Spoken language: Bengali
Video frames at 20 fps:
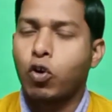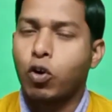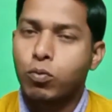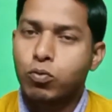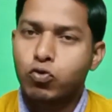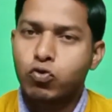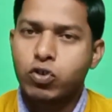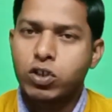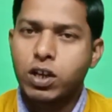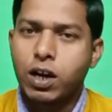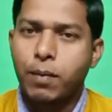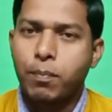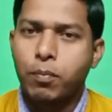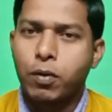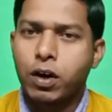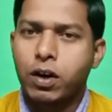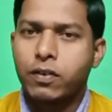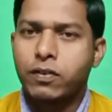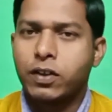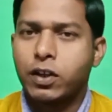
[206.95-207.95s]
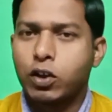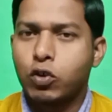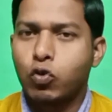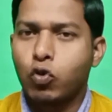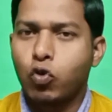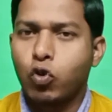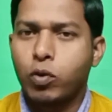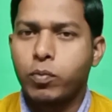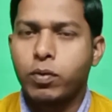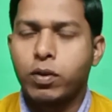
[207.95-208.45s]
অবশ্যই আপনারা সেই
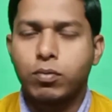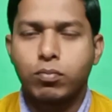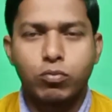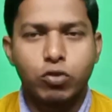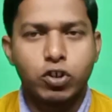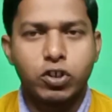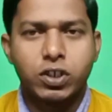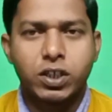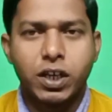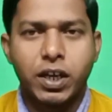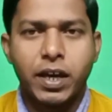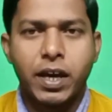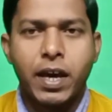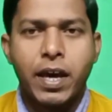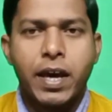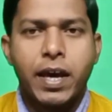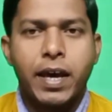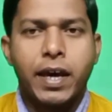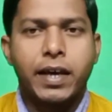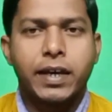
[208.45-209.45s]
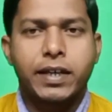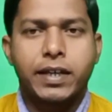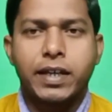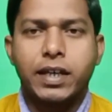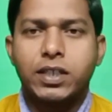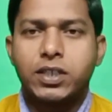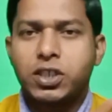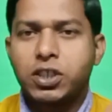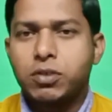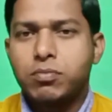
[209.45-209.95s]
গরু এবং মহিষকে এই
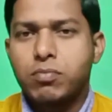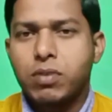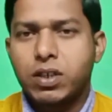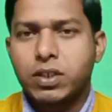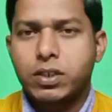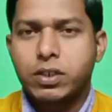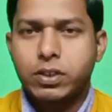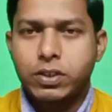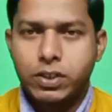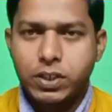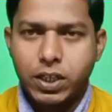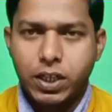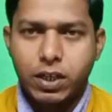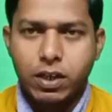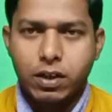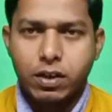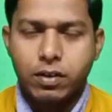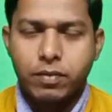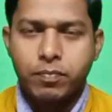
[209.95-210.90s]
ক্যালসিমাস্ট জেল